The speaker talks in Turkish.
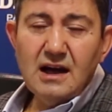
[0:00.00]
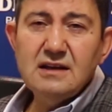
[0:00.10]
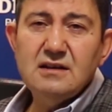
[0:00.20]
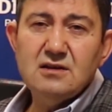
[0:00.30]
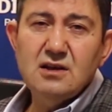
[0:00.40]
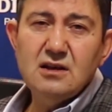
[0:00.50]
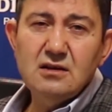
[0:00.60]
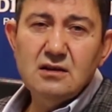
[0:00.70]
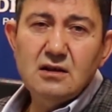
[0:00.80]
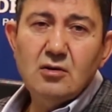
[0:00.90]
ertesi yıl
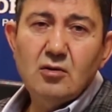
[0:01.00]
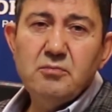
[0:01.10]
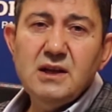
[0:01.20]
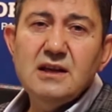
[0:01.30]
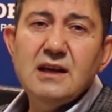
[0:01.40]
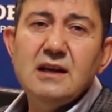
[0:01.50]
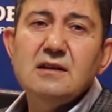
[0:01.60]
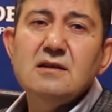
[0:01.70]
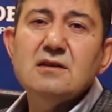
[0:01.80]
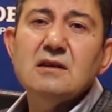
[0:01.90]
milli
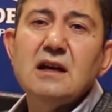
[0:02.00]
geliriniz